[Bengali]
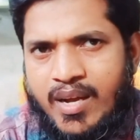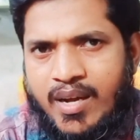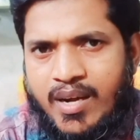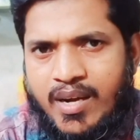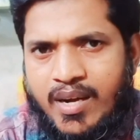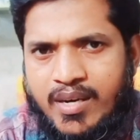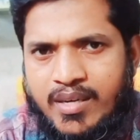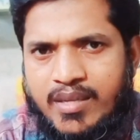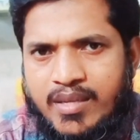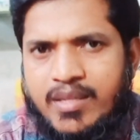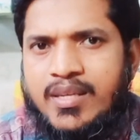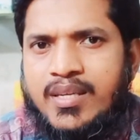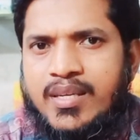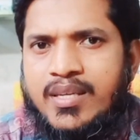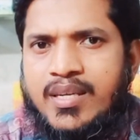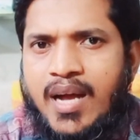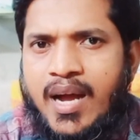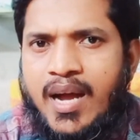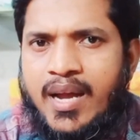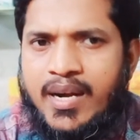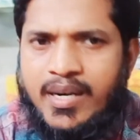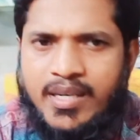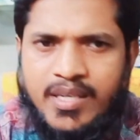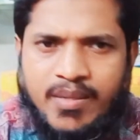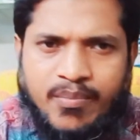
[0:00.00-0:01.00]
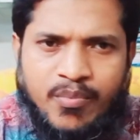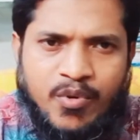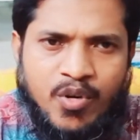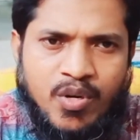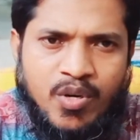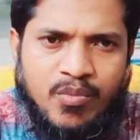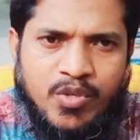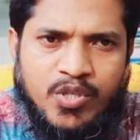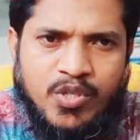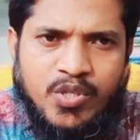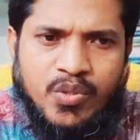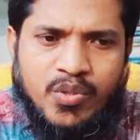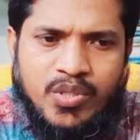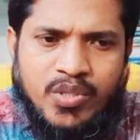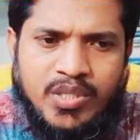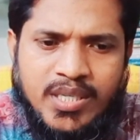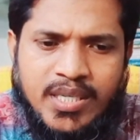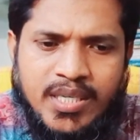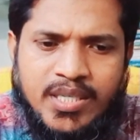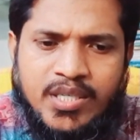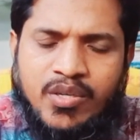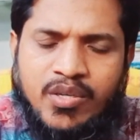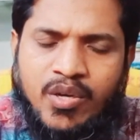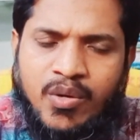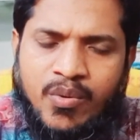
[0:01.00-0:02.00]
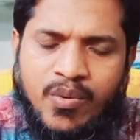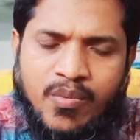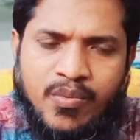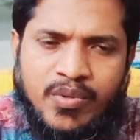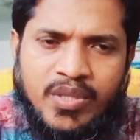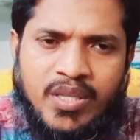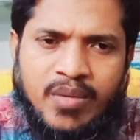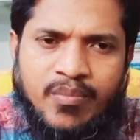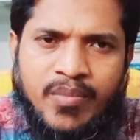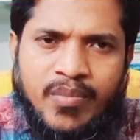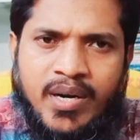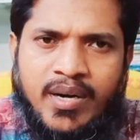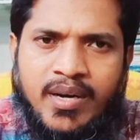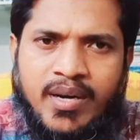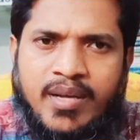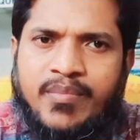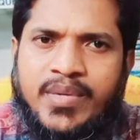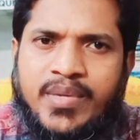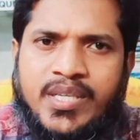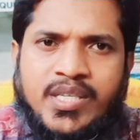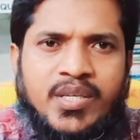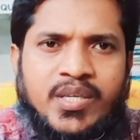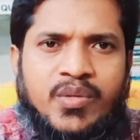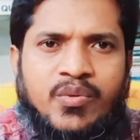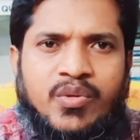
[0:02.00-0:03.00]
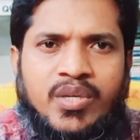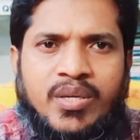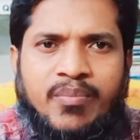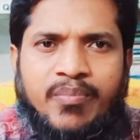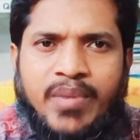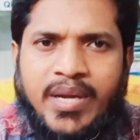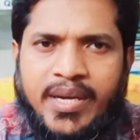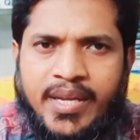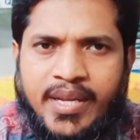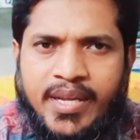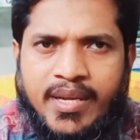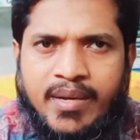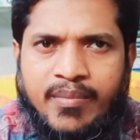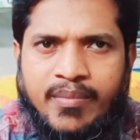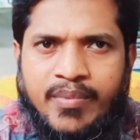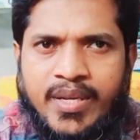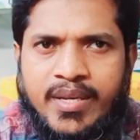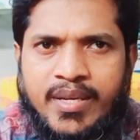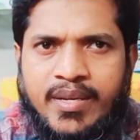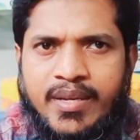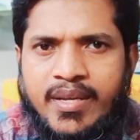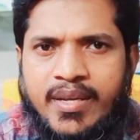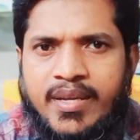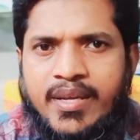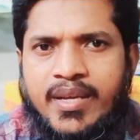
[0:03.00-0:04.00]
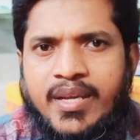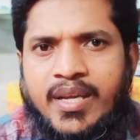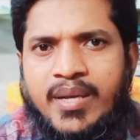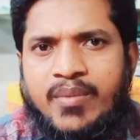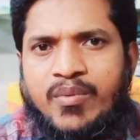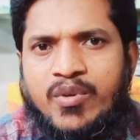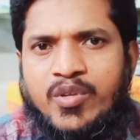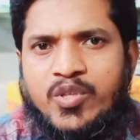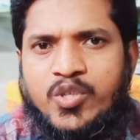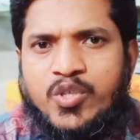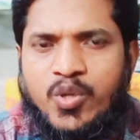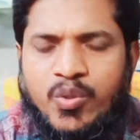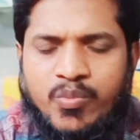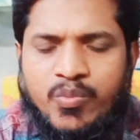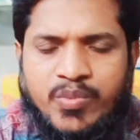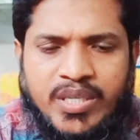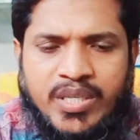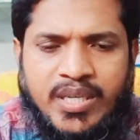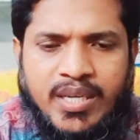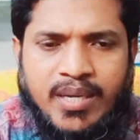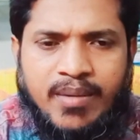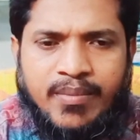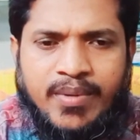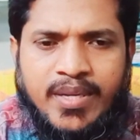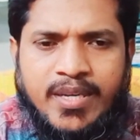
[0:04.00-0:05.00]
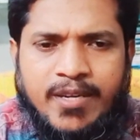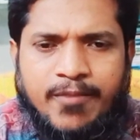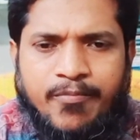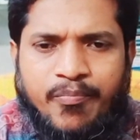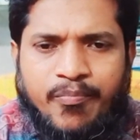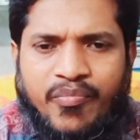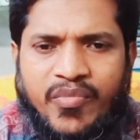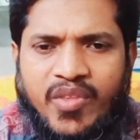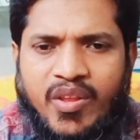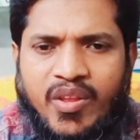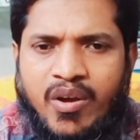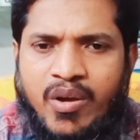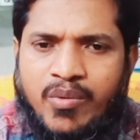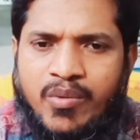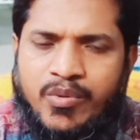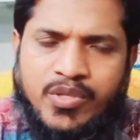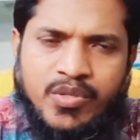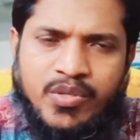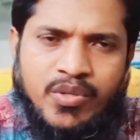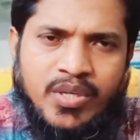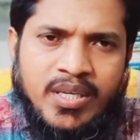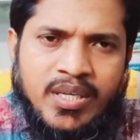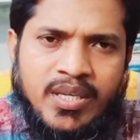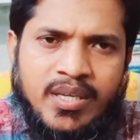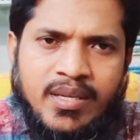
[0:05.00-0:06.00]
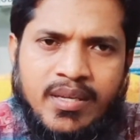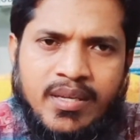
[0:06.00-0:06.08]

আর আরেকটা পরামর্শ হচ্ছে গর্ভবতী মারা বেশি করে পানি খাবেন এবং সবজি খাবেন অবশ্যই